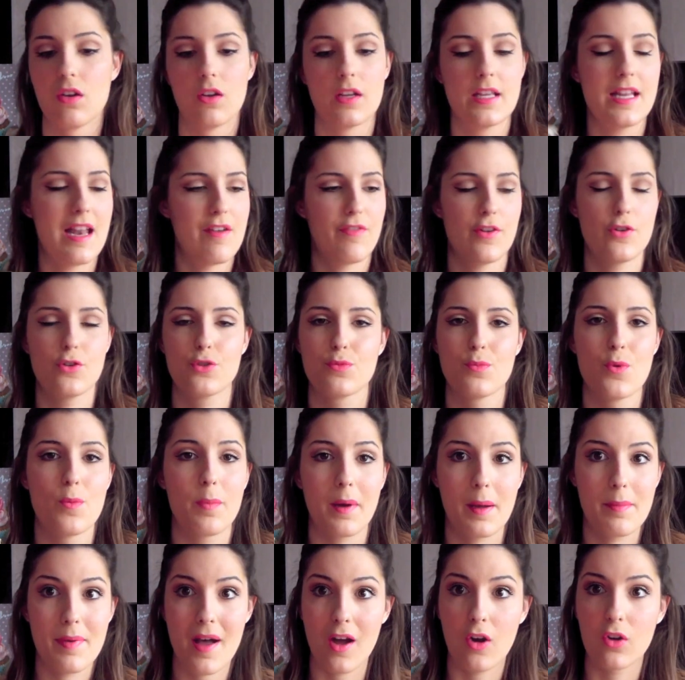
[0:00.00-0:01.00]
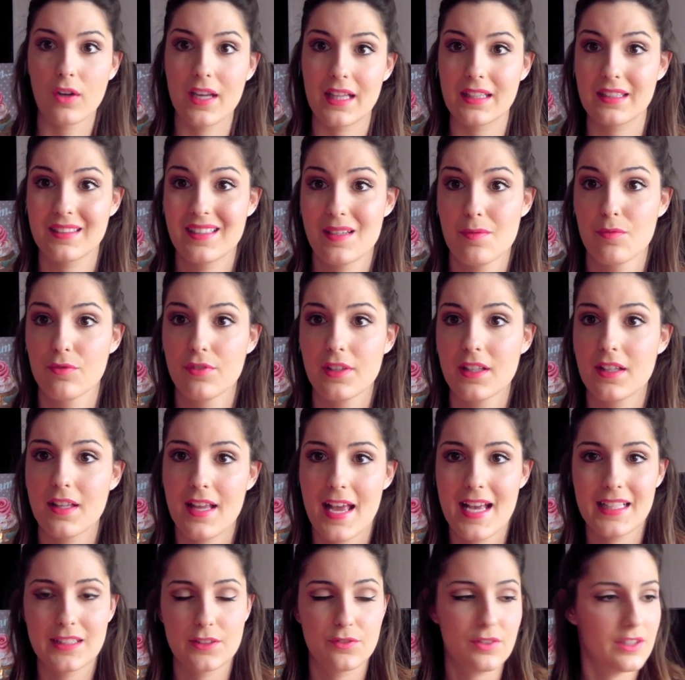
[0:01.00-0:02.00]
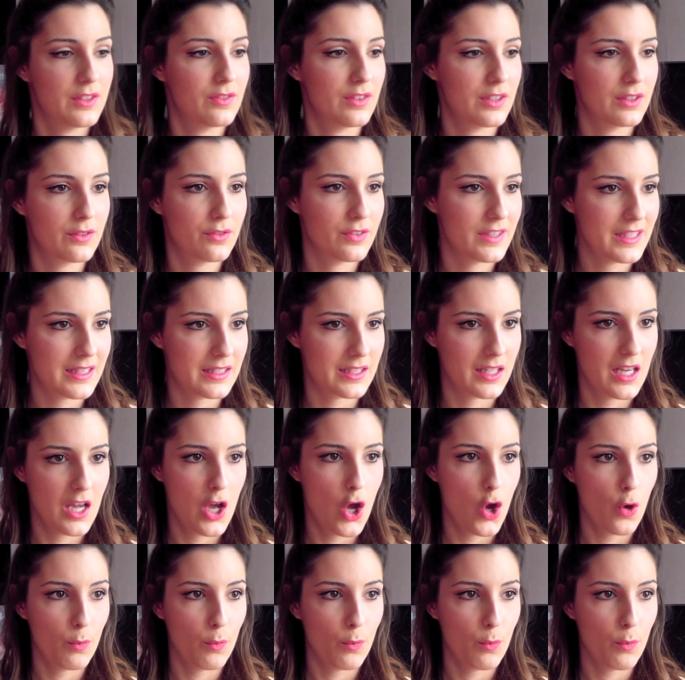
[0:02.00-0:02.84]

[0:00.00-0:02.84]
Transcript: il a fallu que je me prépare en quatrième vitesse, vite vite vite,